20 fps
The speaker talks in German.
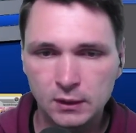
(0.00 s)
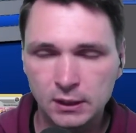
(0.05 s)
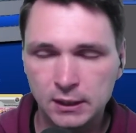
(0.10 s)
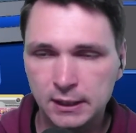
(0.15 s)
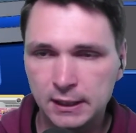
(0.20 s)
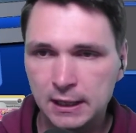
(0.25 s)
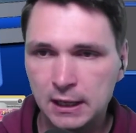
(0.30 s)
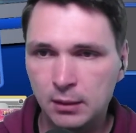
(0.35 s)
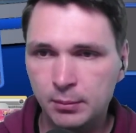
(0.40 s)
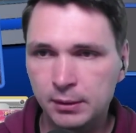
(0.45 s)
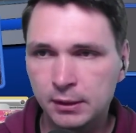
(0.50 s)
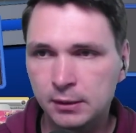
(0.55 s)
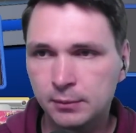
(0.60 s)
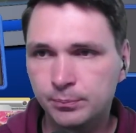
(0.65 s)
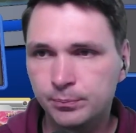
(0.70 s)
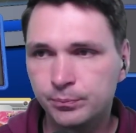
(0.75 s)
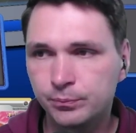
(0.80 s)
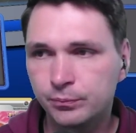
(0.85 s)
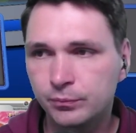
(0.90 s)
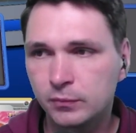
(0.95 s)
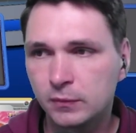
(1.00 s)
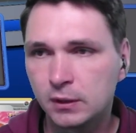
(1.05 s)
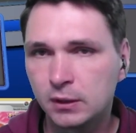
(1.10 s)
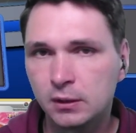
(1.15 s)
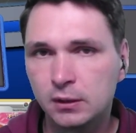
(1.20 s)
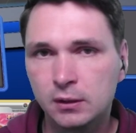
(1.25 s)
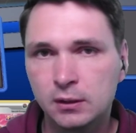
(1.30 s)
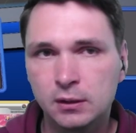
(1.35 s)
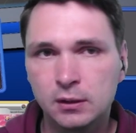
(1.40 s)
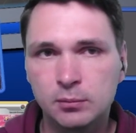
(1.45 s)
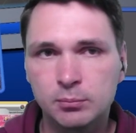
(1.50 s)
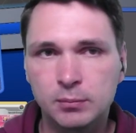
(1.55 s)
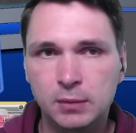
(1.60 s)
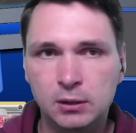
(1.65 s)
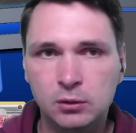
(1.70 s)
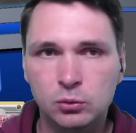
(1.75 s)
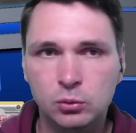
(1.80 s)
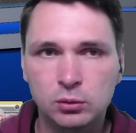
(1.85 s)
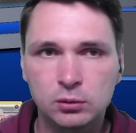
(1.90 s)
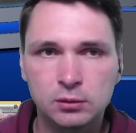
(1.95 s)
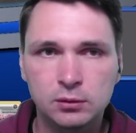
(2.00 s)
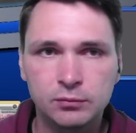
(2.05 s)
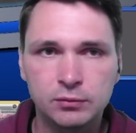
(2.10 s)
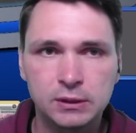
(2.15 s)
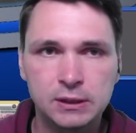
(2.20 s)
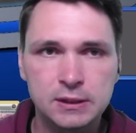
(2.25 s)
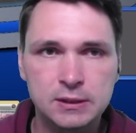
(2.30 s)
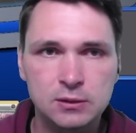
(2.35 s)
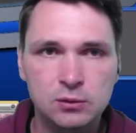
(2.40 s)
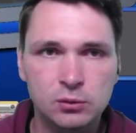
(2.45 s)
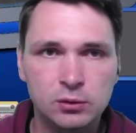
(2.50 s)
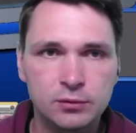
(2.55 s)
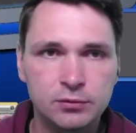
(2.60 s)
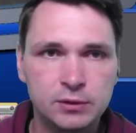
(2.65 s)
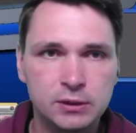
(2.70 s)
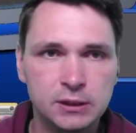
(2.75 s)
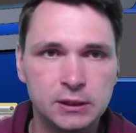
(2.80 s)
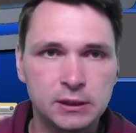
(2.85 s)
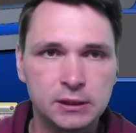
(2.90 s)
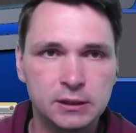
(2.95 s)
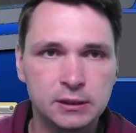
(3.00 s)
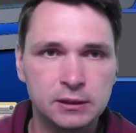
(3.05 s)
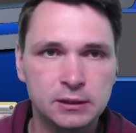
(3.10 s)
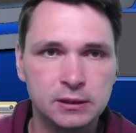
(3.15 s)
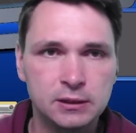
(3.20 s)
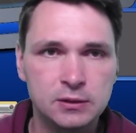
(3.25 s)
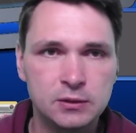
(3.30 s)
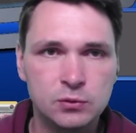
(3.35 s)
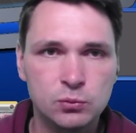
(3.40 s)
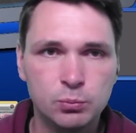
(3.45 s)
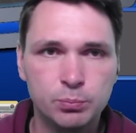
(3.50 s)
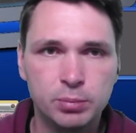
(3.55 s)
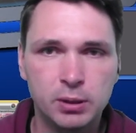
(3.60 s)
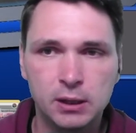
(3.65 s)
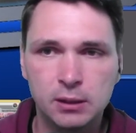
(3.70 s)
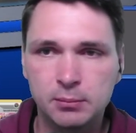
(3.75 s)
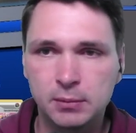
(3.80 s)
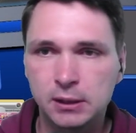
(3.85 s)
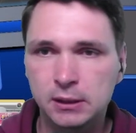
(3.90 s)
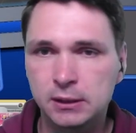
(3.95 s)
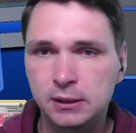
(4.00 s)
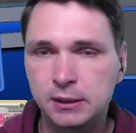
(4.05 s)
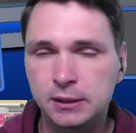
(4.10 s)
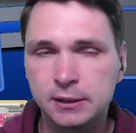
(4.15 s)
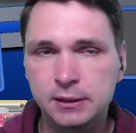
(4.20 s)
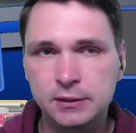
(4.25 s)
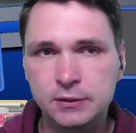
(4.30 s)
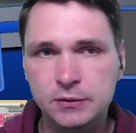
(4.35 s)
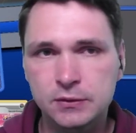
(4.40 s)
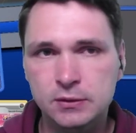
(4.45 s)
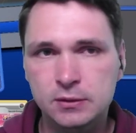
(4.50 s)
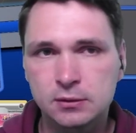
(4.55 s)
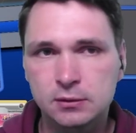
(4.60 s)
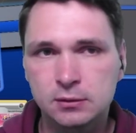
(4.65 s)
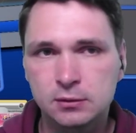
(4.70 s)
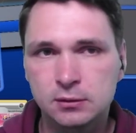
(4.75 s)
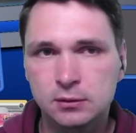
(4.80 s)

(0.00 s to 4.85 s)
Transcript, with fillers: Aber mal gucken, wie das läuft hier gegen den Superman 1.